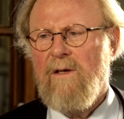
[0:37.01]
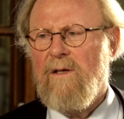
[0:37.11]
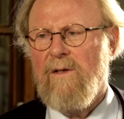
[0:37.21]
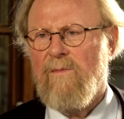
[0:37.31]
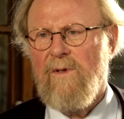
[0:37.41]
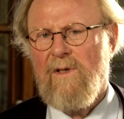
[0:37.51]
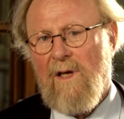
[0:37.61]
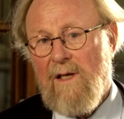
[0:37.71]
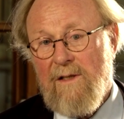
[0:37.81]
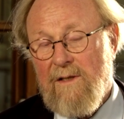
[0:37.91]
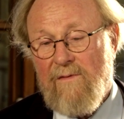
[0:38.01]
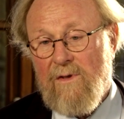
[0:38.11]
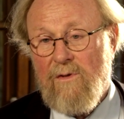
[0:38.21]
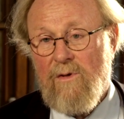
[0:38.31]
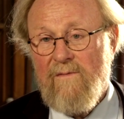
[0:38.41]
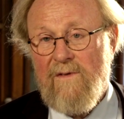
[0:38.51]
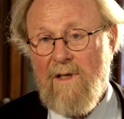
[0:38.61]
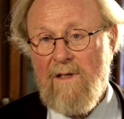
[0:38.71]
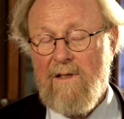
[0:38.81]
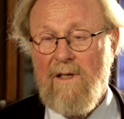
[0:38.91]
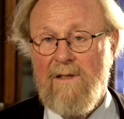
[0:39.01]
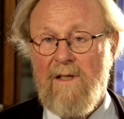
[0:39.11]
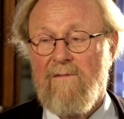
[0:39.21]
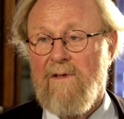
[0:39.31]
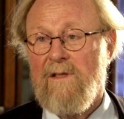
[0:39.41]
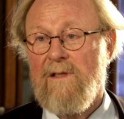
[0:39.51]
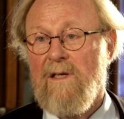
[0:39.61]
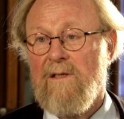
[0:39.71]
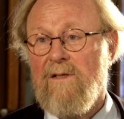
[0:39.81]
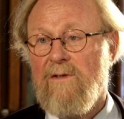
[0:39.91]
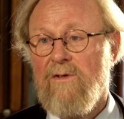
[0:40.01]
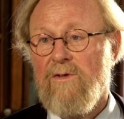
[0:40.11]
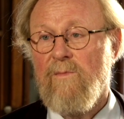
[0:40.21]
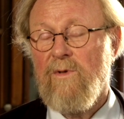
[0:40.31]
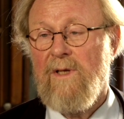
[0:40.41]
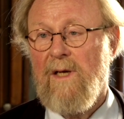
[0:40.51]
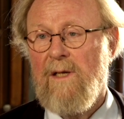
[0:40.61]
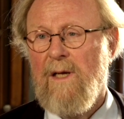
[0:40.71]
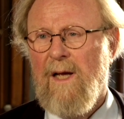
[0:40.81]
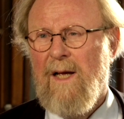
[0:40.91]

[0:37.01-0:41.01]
Äh, ich halte es für zukunftsträchtiger als etwa das laizistische Modell,